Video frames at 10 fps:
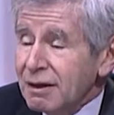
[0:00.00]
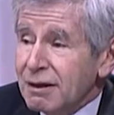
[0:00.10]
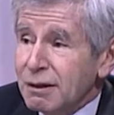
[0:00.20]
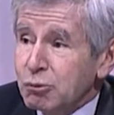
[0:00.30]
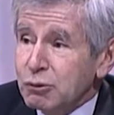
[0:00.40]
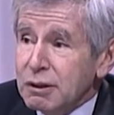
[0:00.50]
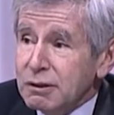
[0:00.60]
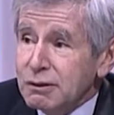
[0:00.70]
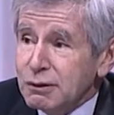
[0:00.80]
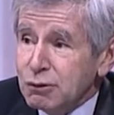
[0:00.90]
La
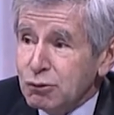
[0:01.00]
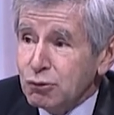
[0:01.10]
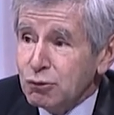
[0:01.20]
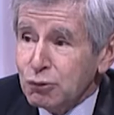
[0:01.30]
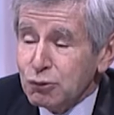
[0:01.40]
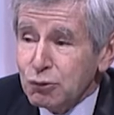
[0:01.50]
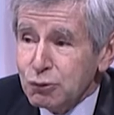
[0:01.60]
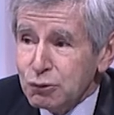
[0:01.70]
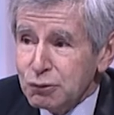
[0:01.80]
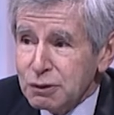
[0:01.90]
mondialisation
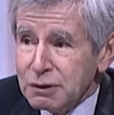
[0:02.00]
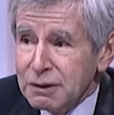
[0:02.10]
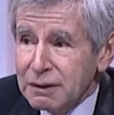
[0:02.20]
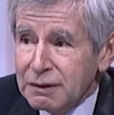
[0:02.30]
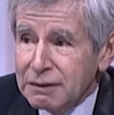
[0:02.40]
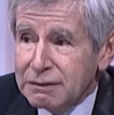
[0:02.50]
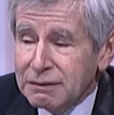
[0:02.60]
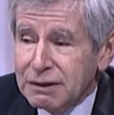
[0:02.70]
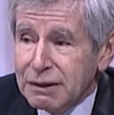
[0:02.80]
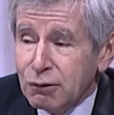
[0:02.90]
heureuse,
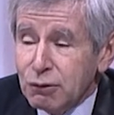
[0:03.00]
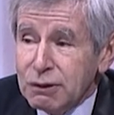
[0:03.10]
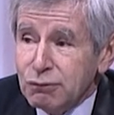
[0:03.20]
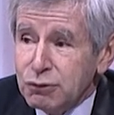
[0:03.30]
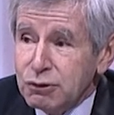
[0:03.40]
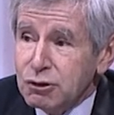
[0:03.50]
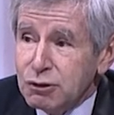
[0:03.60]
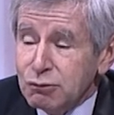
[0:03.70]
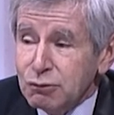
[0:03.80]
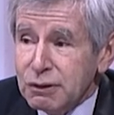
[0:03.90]
elle relève aussi
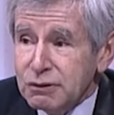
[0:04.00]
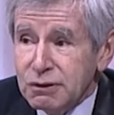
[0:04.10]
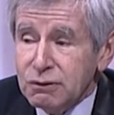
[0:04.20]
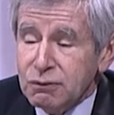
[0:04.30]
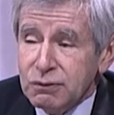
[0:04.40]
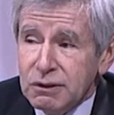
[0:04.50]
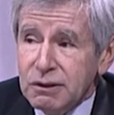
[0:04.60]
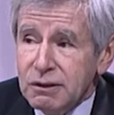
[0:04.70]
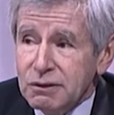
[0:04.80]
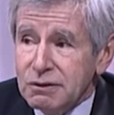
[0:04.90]
chez nous de la
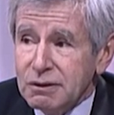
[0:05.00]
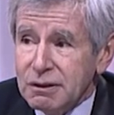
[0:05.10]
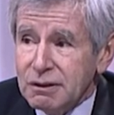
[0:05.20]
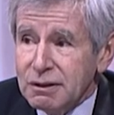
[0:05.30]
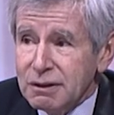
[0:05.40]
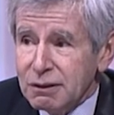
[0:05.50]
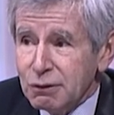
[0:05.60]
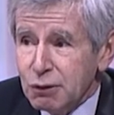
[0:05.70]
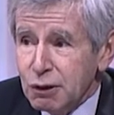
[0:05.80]
schizophrénie, c'est-à-dire